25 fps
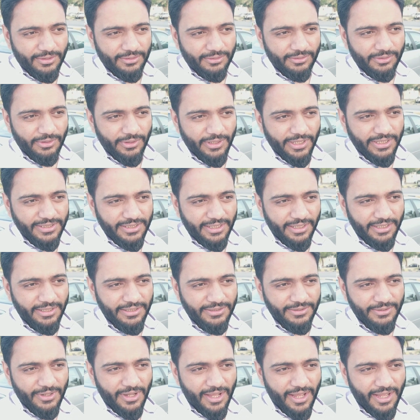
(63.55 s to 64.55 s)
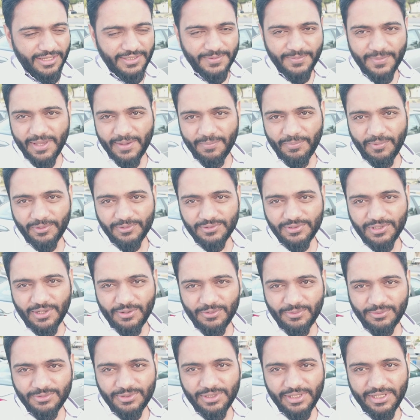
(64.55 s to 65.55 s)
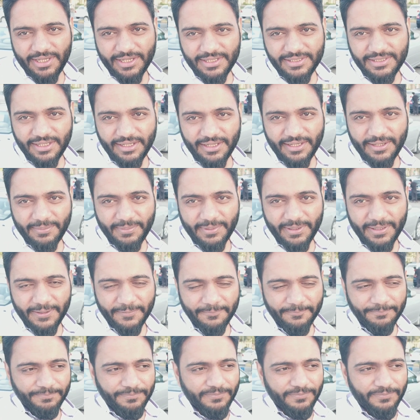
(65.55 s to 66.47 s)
तो ऐसे ही जो आज मैं पहुँचा हूँ जी एक जगह पर